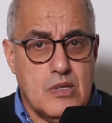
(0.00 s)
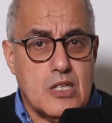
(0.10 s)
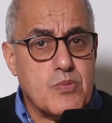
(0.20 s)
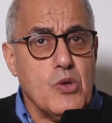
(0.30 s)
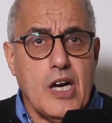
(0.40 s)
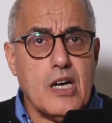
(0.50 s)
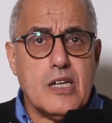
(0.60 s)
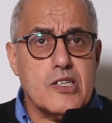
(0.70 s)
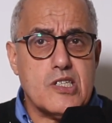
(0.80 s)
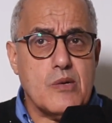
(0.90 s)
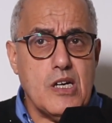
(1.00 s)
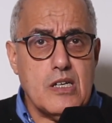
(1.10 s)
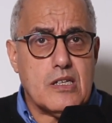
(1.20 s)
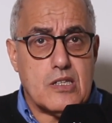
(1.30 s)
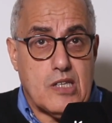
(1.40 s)
اسمو الحق اللي
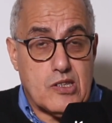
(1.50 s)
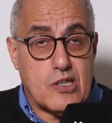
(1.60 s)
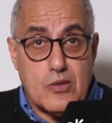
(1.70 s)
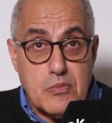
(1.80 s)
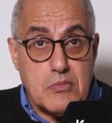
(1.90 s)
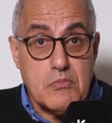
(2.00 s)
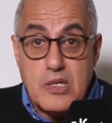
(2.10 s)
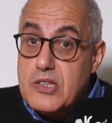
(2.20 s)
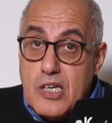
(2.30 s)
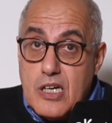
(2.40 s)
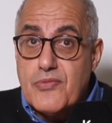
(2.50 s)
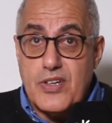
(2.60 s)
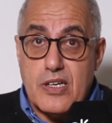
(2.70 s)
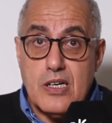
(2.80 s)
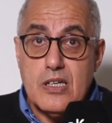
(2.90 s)
جماعه كتعطيهم بغيت نعرف
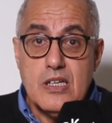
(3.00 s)
انا